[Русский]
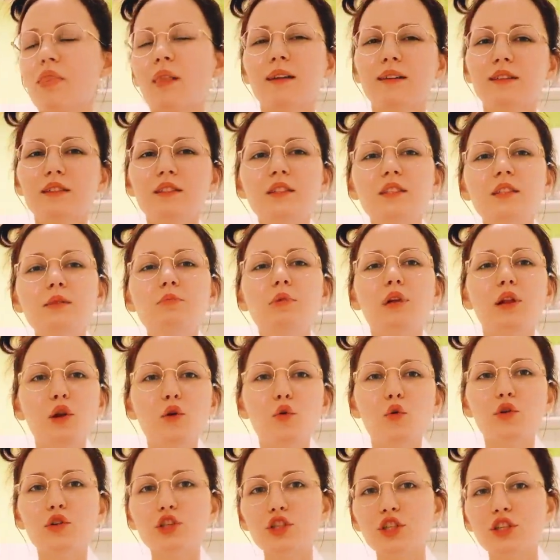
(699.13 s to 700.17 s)

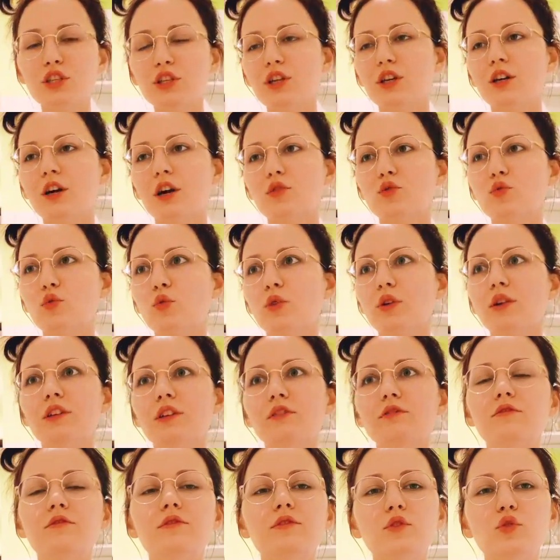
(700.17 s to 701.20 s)
стебелечки,
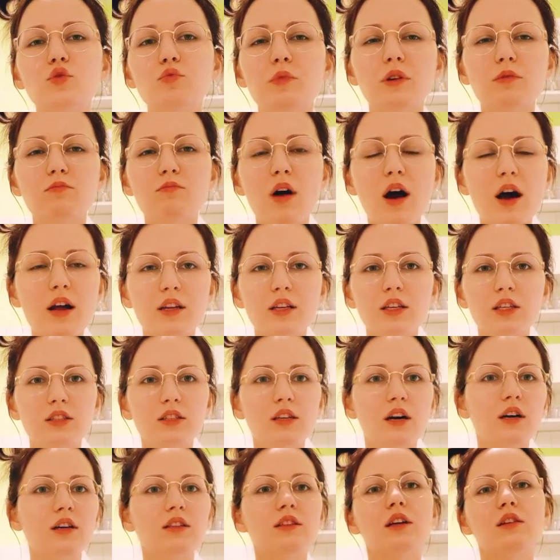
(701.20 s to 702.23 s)
которые в супермаркетах,